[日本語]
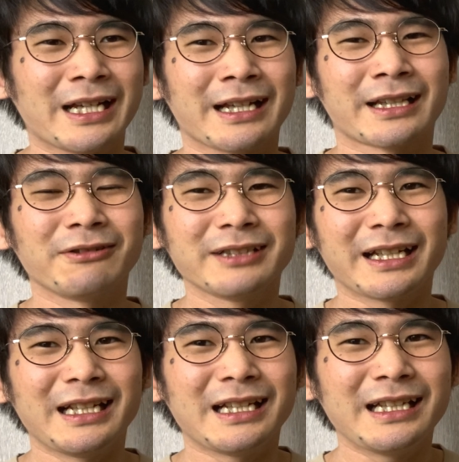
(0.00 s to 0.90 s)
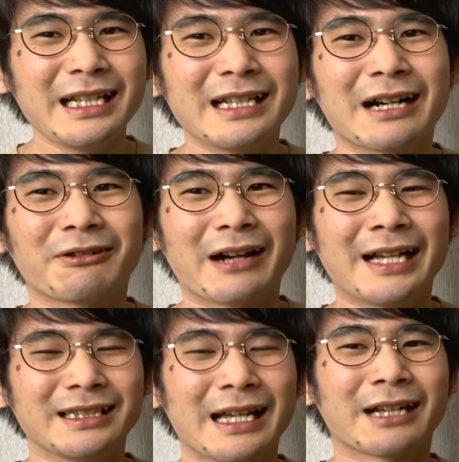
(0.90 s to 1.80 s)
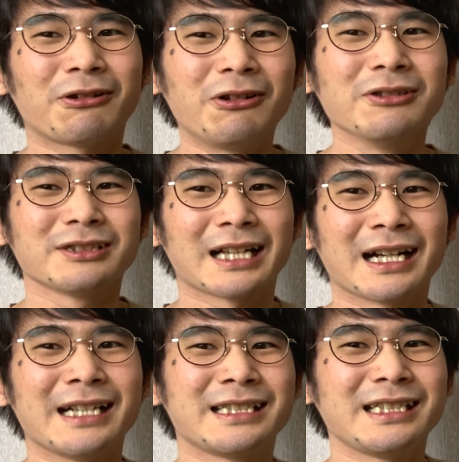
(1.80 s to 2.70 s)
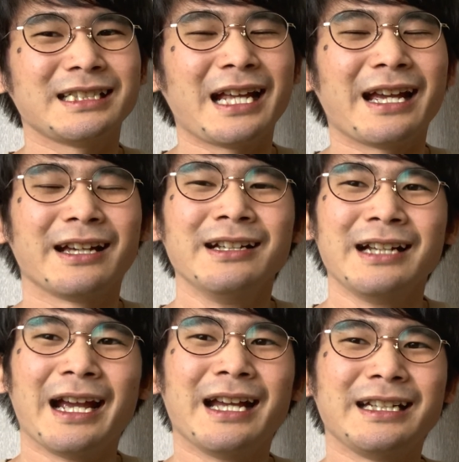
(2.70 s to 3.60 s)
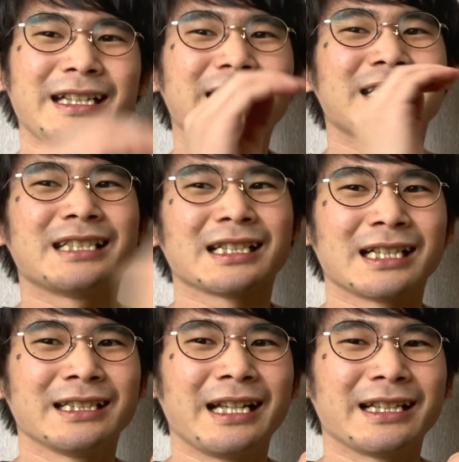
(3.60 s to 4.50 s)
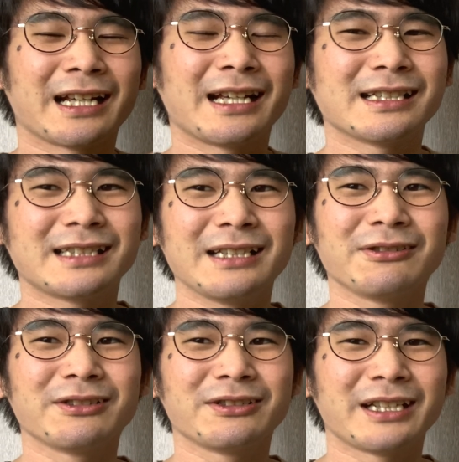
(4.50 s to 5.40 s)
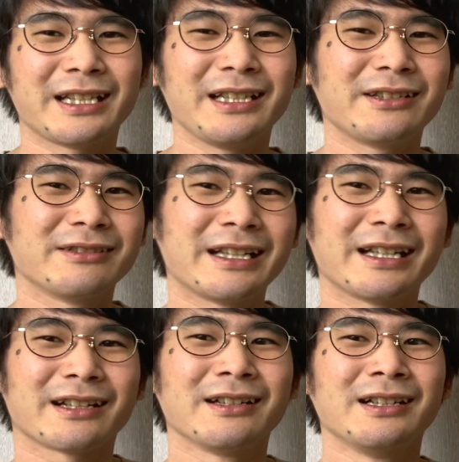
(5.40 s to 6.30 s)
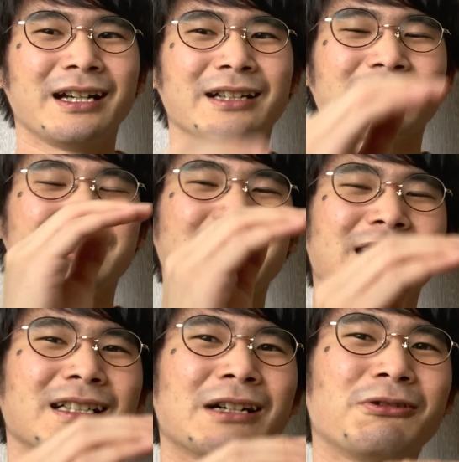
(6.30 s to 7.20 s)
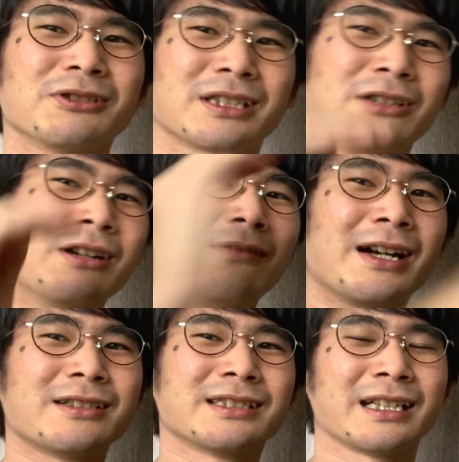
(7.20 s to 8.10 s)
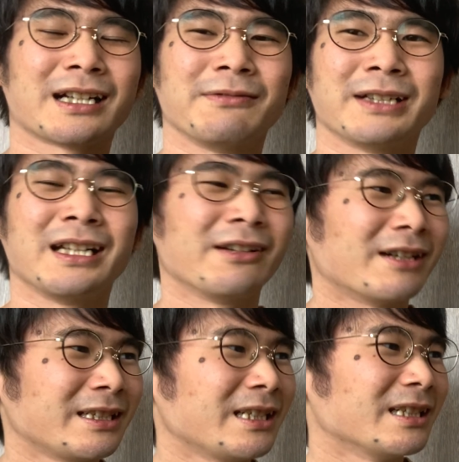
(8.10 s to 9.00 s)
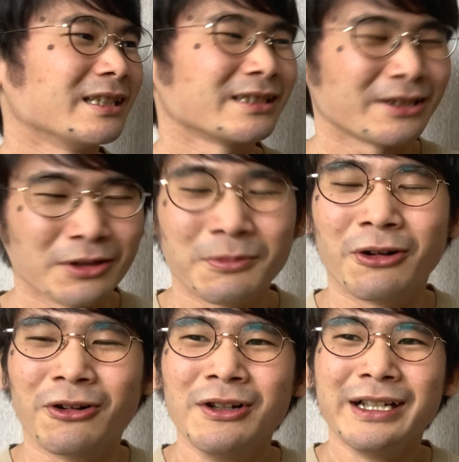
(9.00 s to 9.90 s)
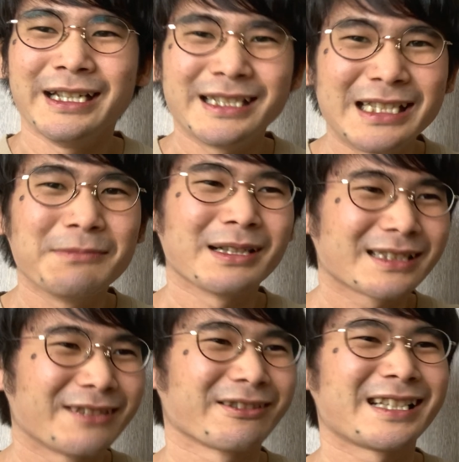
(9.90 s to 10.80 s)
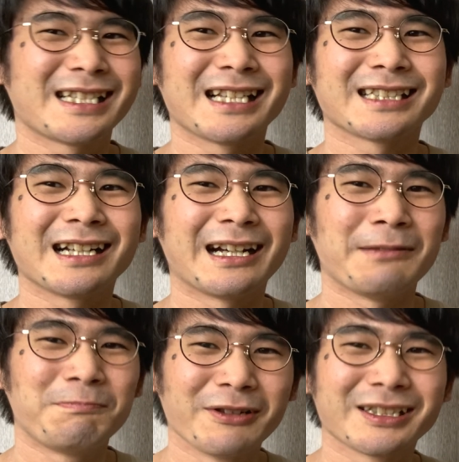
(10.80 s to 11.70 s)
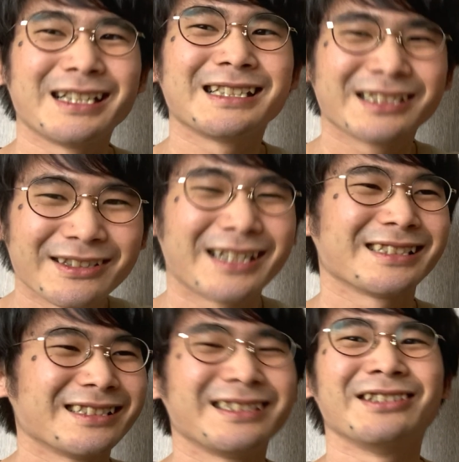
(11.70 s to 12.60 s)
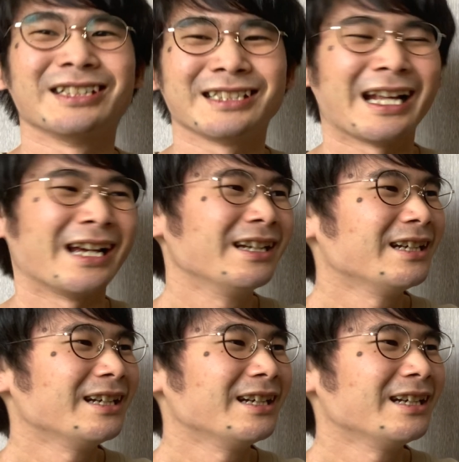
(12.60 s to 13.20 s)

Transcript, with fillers: で基本的に2位がええ河野さんが1位で、え2位岸田さんでで決選投票で議員票であの岸田さんが河野さんを上回るんじゃないかみたいに言われていたんですけども1位まさかの岸田さんが1票差で通過するというですね